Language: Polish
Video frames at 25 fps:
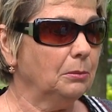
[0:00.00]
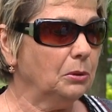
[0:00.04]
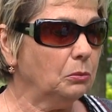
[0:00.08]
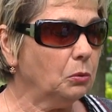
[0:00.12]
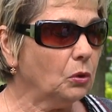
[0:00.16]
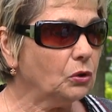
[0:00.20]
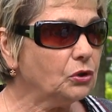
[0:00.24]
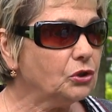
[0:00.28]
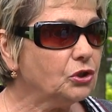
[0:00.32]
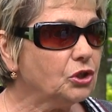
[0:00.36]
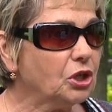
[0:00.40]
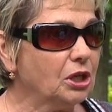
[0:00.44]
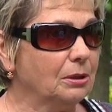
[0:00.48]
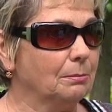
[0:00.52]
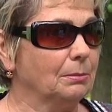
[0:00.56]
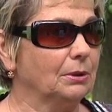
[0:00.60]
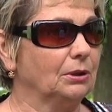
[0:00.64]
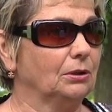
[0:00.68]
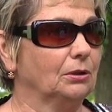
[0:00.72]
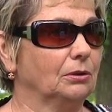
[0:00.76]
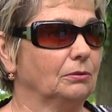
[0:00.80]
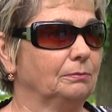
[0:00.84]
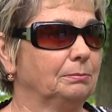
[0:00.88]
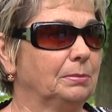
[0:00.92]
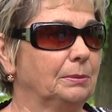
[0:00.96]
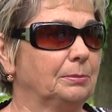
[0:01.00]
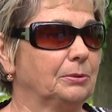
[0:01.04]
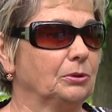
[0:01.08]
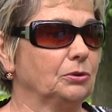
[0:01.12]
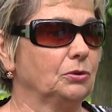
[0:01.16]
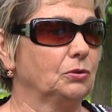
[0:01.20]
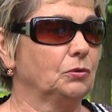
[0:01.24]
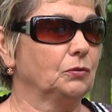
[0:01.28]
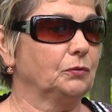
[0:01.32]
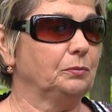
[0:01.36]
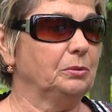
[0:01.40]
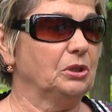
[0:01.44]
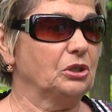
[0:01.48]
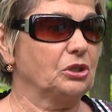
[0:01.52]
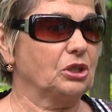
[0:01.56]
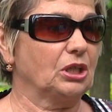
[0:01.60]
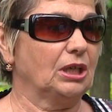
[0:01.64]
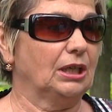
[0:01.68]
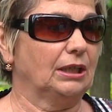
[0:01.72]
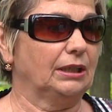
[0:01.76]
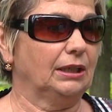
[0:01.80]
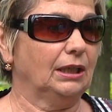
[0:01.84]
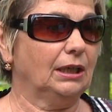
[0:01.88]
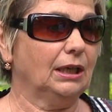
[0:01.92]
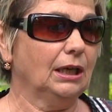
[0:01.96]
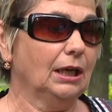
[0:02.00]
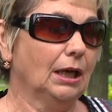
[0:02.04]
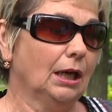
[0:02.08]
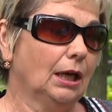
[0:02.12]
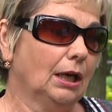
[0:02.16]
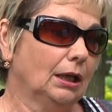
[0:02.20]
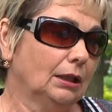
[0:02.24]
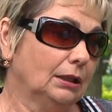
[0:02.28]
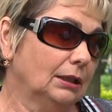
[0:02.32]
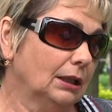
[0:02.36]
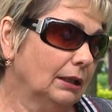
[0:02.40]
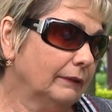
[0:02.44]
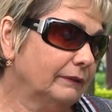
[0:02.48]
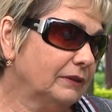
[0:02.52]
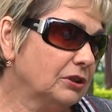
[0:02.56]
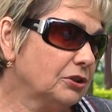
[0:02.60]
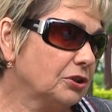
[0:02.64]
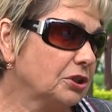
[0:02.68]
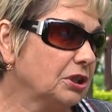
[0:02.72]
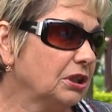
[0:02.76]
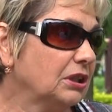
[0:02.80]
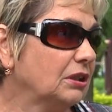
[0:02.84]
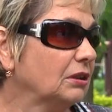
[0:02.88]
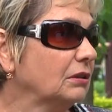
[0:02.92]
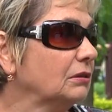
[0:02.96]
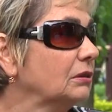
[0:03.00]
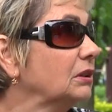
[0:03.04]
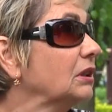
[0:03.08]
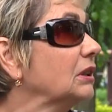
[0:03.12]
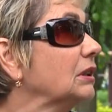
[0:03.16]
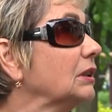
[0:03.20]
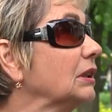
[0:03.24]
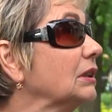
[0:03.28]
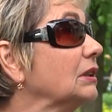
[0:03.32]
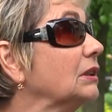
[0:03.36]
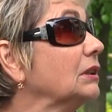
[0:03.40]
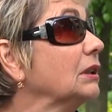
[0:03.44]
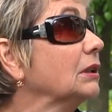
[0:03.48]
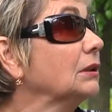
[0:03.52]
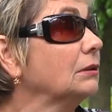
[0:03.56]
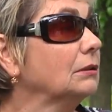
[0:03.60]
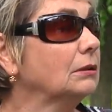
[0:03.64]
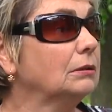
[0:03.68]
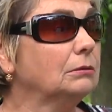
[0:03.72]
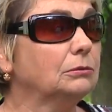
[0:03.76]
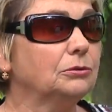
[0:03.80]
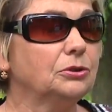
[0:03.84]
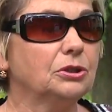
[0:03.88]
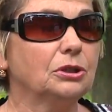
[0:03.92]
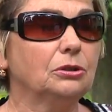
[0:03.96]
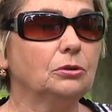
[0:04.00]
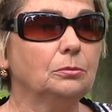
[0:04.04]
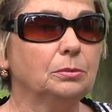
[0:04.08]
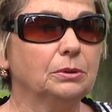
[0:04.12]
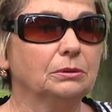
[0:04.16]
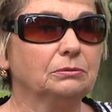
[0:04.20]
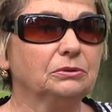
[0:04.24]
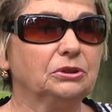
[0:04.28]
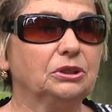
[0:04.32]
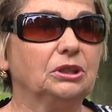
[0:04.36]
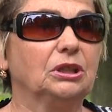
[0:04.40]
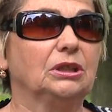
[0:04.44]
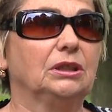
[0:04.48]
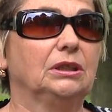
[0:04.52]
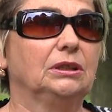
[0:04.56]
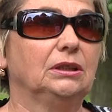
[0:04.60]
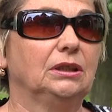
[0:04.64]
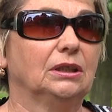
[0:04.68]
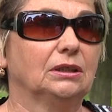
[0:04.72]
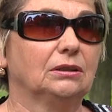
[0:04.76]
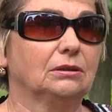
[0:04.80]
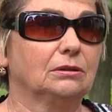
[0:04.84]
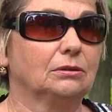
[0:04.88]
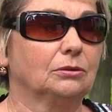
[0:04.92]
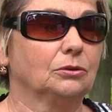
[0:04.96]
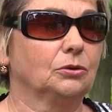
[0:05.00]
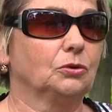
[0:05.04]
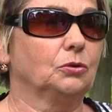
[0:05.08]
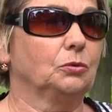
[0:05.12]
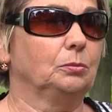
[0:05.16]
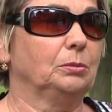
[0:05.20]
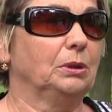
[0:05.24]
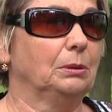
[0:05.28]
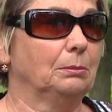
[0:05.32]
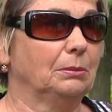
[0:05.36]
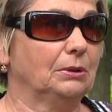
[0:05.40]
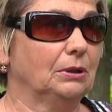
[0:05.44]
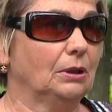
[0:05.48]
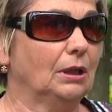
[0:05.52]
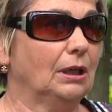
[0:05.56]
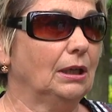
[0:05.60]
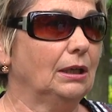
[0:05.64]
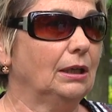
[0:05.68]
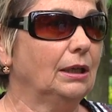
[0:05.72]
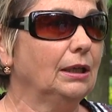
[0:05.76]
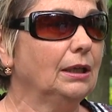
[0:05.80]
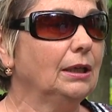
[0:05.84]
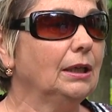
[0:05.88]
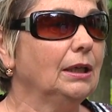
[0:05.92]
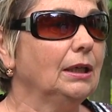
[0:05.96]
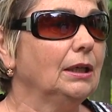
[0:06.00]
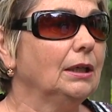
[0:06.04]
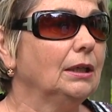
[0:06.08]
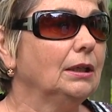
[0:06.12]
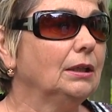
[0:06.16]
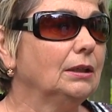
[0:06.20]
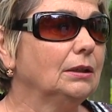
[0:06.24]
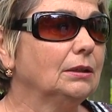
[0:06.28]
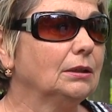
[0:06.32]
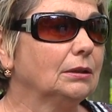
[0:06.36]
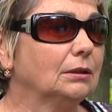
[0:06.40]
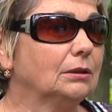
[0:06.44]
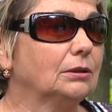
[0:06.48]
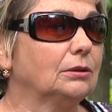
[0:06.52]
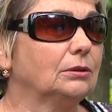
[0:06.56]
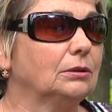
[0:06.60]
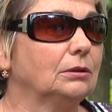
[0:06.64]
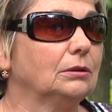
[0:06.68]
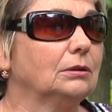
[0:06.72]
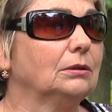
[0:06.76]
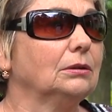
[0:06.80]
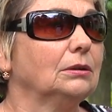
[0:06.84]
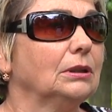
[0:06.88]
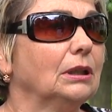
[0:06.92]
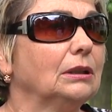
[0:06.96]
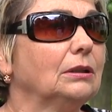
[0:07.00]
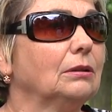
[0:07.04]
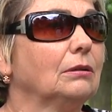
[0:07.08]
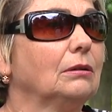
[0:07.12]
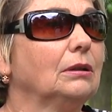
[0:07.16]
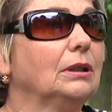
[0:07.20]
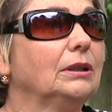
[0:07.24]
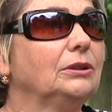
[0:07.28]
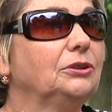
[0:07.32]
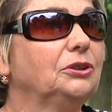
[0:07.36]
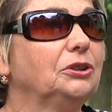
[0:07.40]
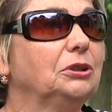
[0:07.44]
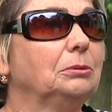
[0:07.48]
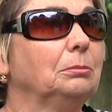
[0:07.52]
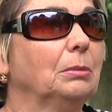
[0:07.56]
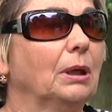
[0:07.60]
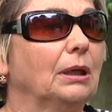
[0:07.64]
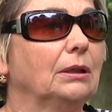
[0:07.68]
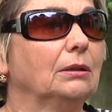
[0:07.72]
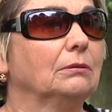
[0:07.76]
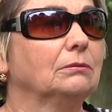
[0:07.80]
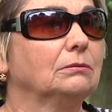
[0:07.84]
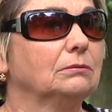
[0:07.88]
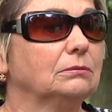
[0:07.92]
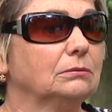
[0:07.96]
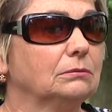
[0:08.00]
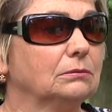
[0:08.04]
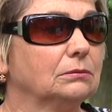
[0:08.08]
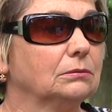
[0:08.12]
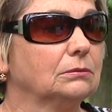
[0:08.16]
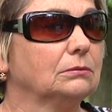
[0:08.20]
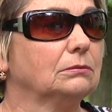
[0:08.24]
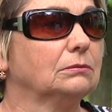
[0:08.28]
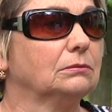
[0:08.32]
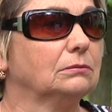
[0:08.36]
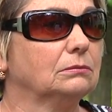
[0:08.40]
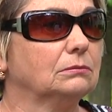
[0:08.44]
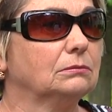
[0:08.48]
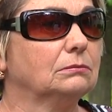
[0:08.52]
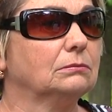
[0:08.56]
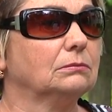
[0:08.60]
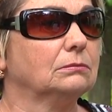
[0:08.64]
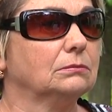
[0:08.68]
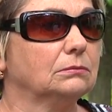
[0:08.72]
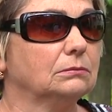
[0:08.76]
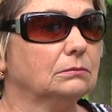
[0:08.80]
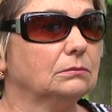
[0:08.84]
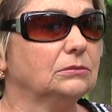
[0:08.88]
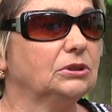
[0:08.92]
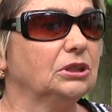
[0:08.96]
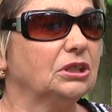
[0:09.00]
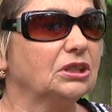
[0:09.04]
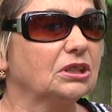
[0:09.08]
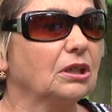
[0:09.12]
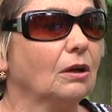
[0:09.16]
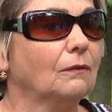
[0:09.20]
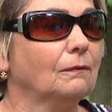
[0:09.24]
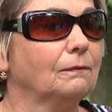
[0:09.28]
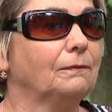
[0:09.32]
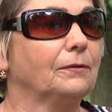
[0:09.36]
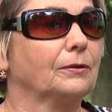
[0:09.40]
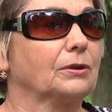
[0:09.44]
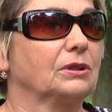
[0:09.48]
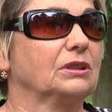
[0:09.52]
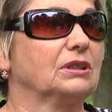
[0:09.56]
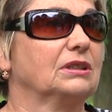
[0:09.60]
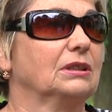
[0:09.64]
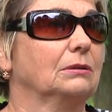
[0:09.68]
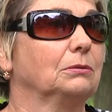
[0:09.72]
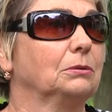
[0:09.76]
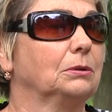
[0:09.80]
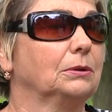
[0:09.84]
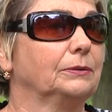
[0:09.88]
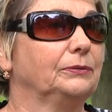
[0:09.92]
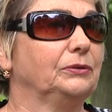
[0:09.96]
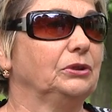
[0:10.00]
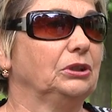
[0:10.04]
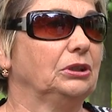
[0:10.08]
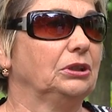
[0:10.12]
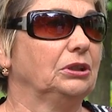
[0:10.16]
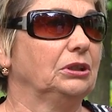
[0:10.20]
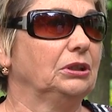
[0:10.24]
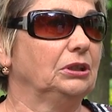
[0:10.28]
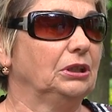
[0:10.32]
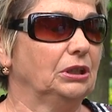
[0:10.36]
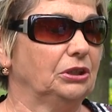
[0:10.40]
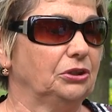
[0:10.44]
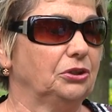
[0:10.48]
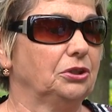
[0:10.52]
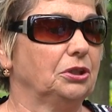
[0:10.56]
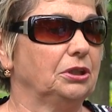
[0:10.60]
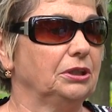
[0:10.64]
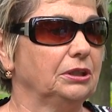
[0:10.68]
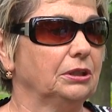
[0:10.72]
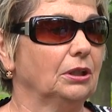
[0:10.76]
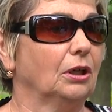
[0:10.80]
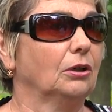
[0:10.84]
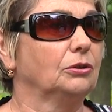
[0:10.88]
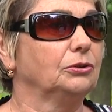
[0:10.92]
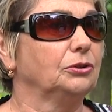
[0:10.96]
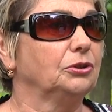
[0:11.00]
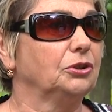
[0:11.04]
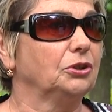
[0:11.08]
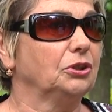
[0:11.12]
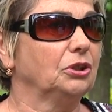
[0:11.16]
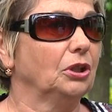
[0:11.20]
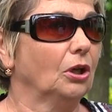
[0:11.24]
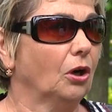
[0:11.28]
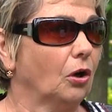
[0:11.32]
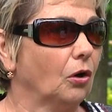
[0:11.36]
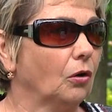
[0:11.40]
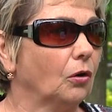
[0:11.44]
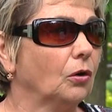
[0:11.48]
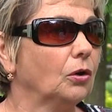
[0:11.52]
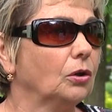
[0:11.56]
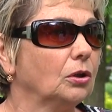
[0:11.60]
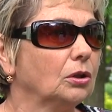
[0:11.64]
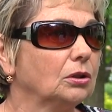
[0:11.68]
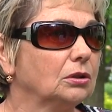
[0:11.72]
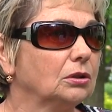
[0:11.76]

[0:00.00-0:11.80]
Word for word: Było ciemno po prostu w mieszkaniach. Na wyższych kondygnacjach, no ludzie lubią zieleń, ja to rozumiem, no ale na dole ci mają mm, dyskomfort całkowity, jeśli chodzi o